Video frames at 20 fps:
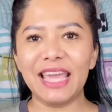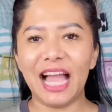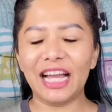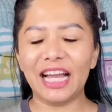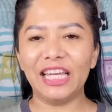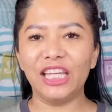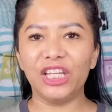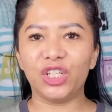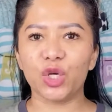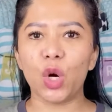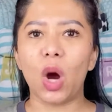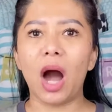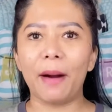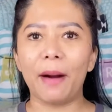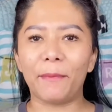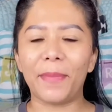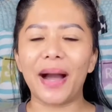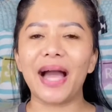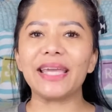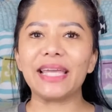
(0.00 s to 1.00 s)
hijau
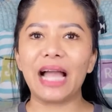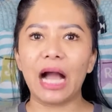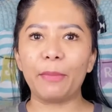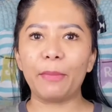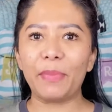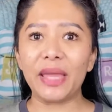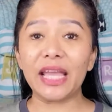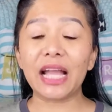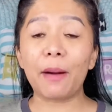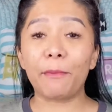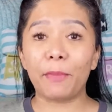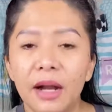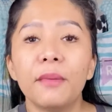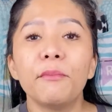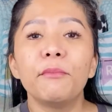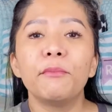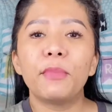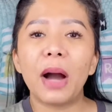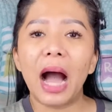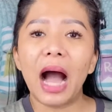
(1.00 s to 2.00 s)
apa, yang pink apa.
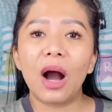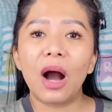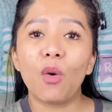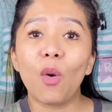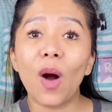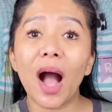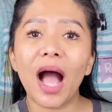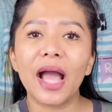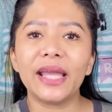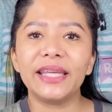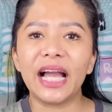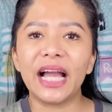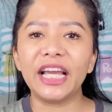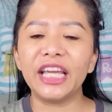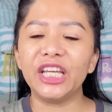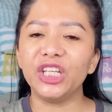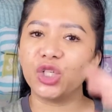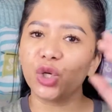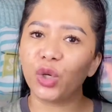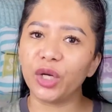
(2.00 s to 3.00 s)
Bahwa yang
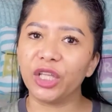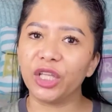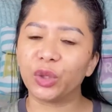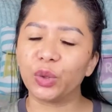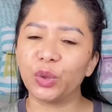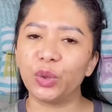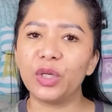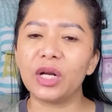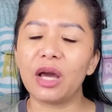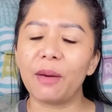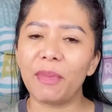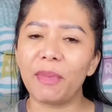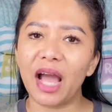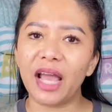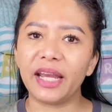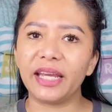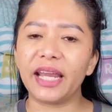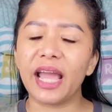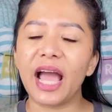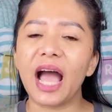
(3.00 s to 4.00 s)
hijau itu
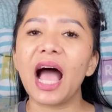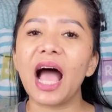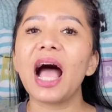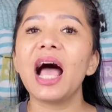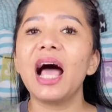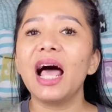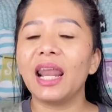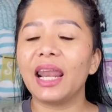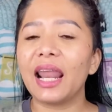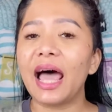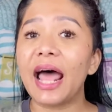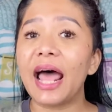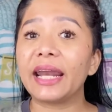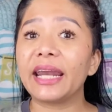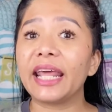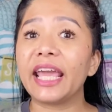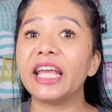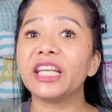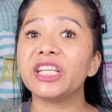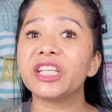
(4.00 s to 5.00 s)
namanya
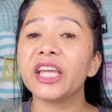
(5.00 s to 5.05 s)
Laneige